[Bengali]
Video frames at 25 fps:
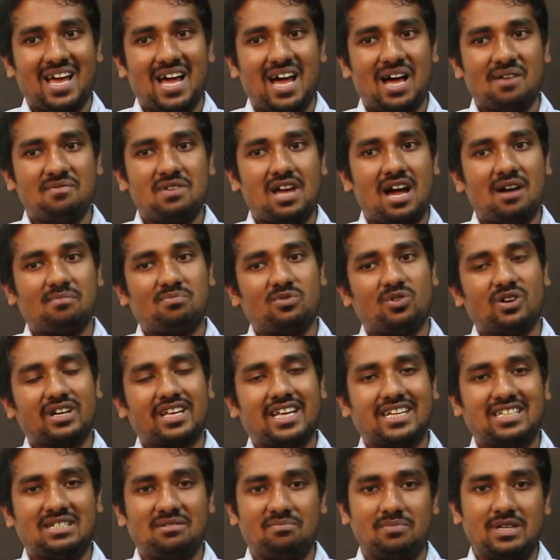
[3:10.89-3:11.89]
আমি আপওয়ার্কে
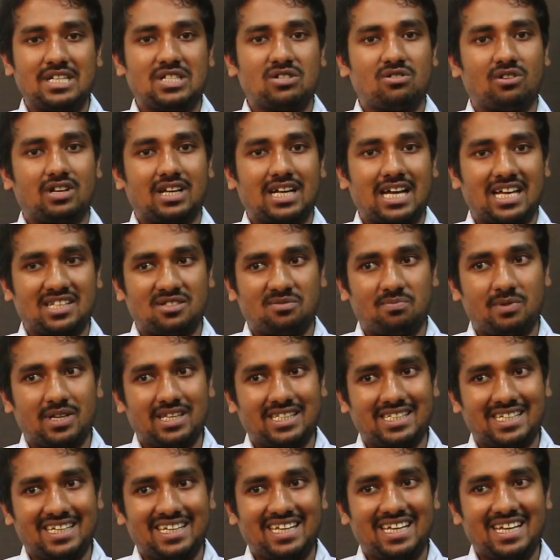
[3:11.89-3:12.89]
একটি বিট করে কাজ পেয়ে
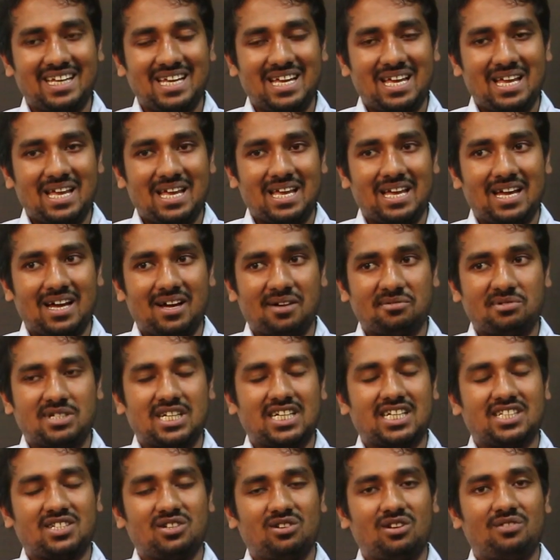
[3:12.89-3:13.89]
যাই
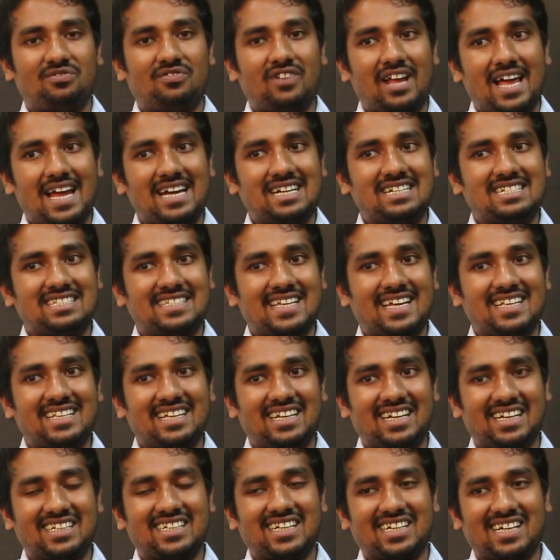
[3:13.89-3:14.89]
সেটা ছিল ফ্লাইট
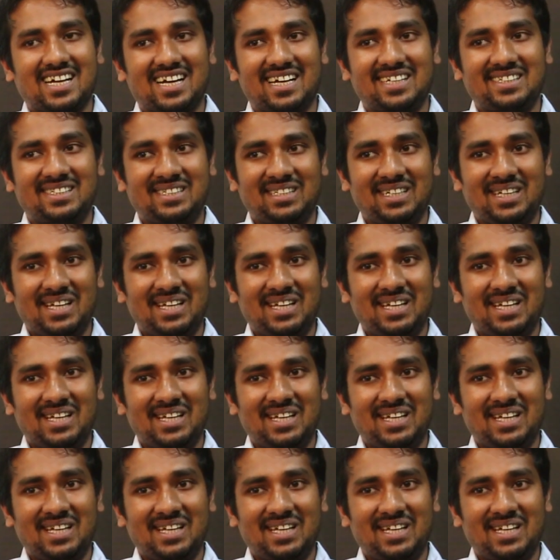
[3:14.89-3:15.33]
ডিজাইনের একটা কাজ